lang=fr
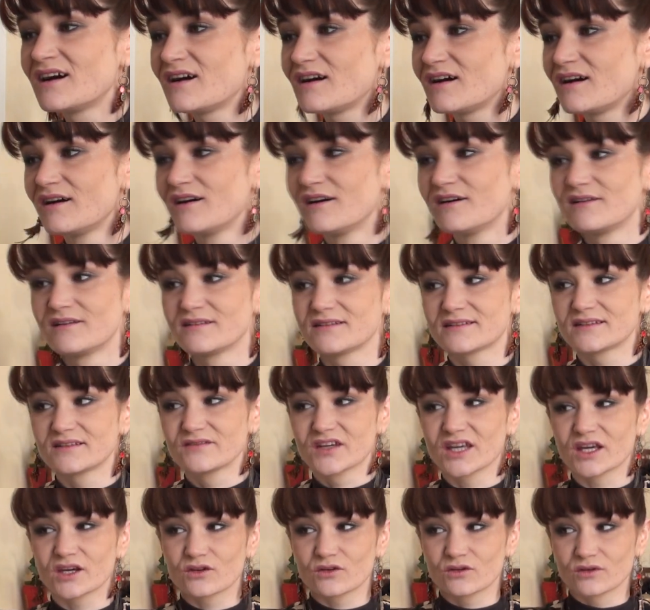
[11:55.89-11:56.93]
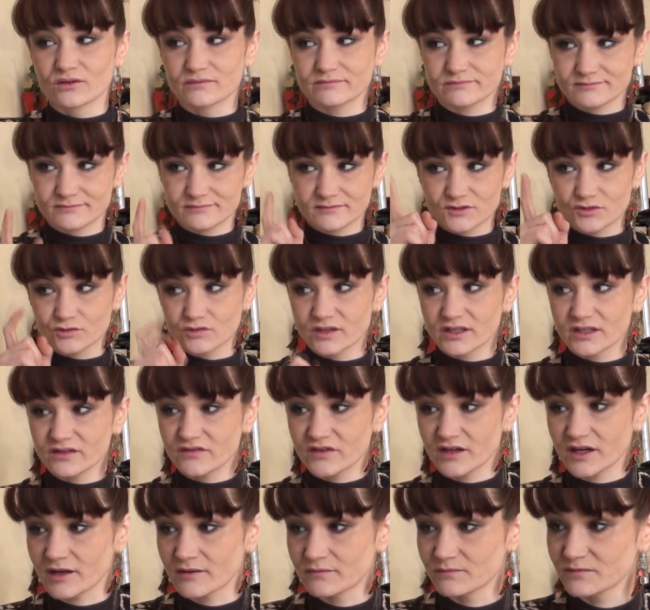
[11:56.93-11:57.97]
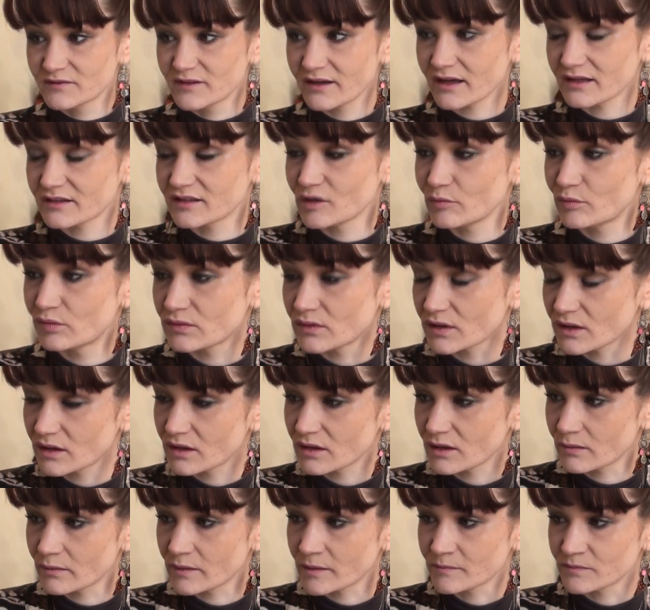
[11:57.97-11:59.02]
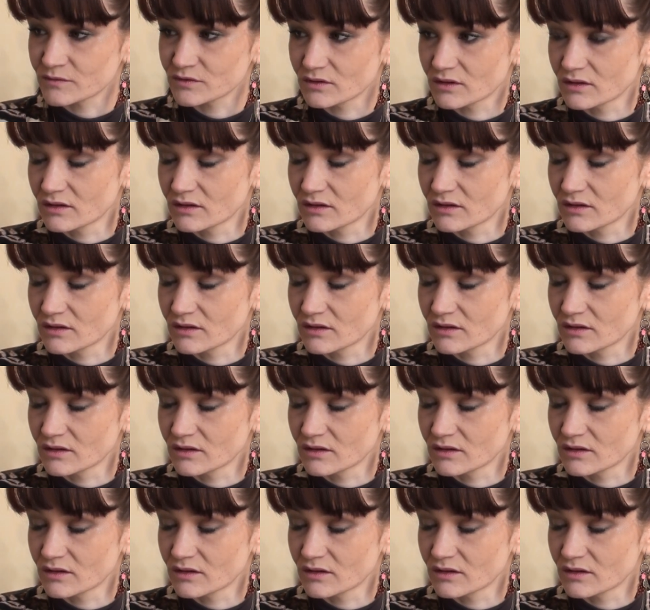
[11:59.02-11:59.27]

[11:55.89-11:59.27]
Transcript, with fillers: Euh, c'est vrai que je voudrais faire un dernier point quand même.